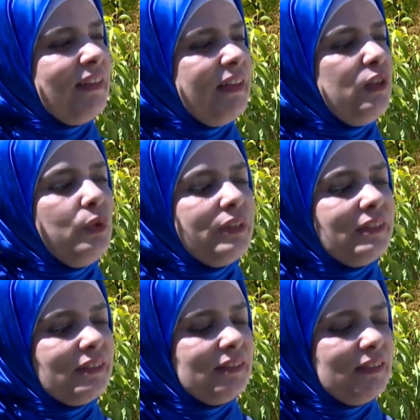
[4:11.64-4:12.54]
له
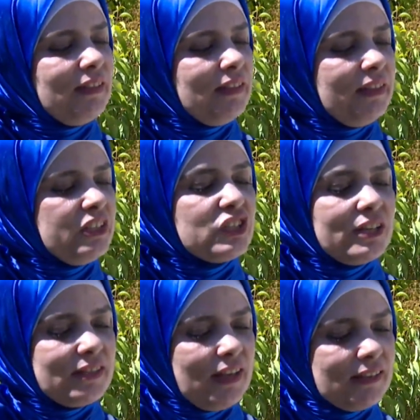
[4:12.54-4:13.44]
عده
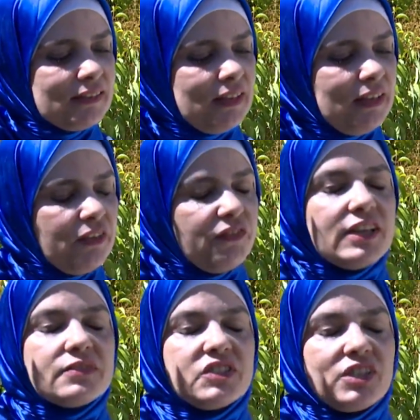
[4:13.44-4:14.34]
انجازات
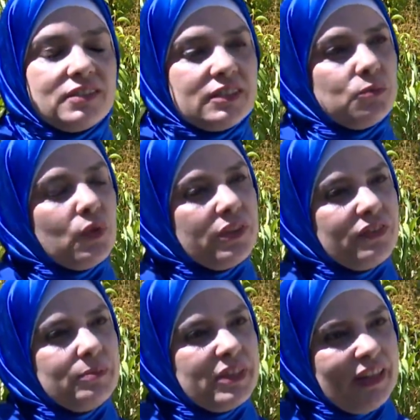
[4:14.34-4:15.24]
فاز في جائزه الموظف
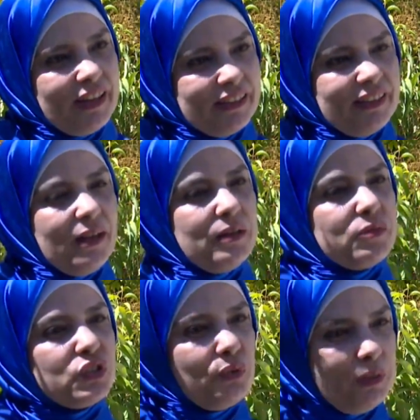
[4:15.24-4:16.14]
المثالي على
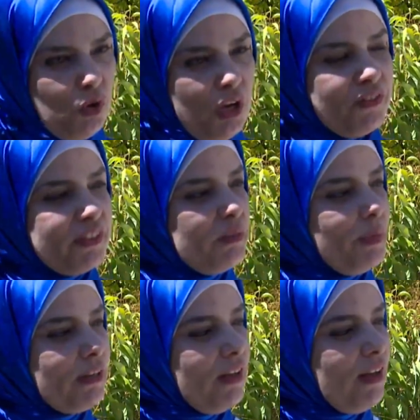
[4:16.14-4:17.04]
مستوى محافظه
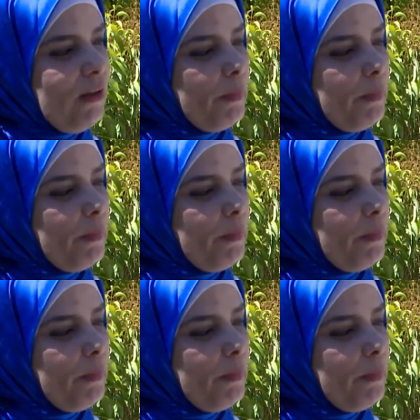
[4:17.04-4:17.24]
البلقاء